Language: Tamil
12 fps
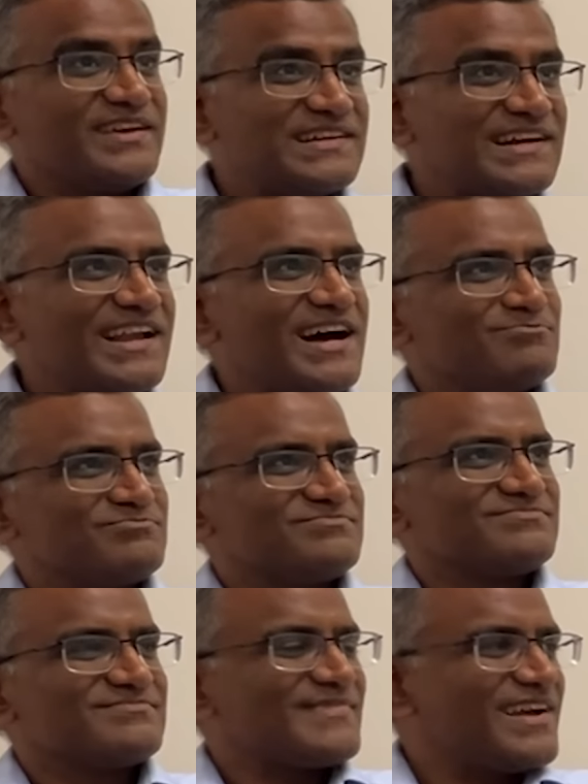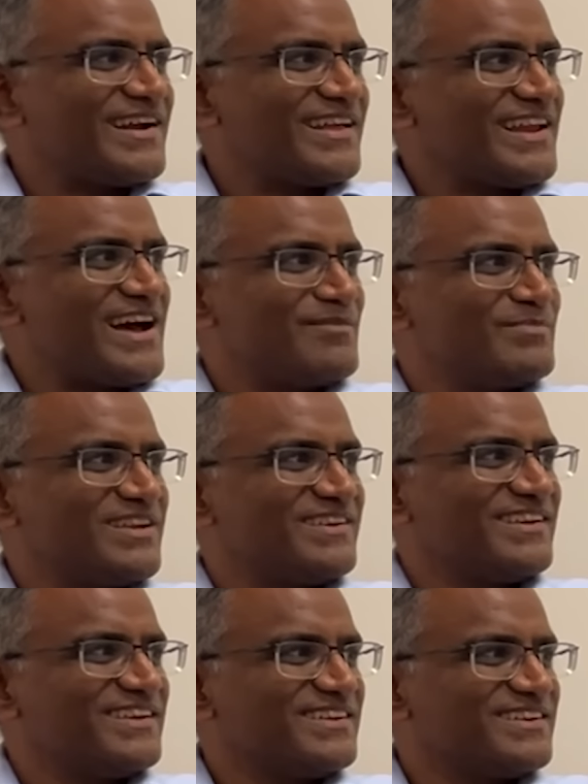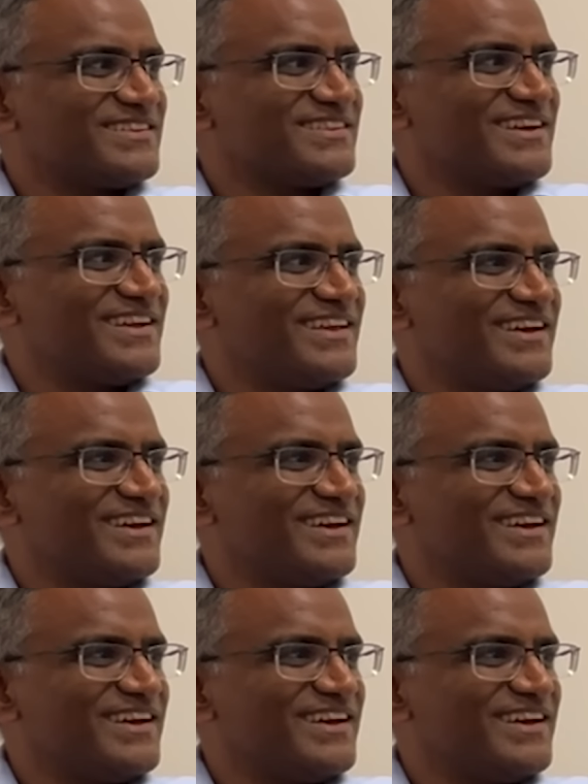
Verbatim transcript: இருக்கலாம் ஆனால் நான் அமெரிக்காவில் இருக்கிறதுனால